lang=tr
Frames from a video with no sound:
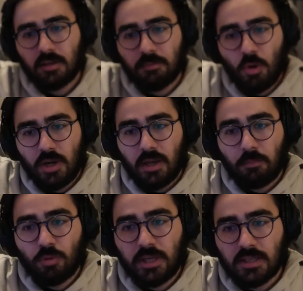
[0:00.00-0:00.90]
Böyle
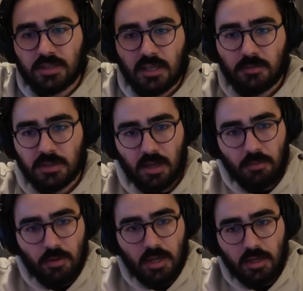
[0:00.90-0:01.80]
bunu yazacağız mesela
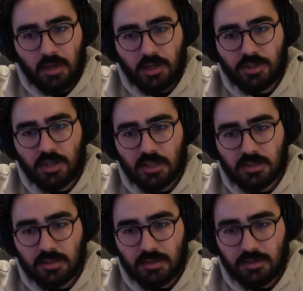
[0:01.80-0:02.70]
böyle açacağız.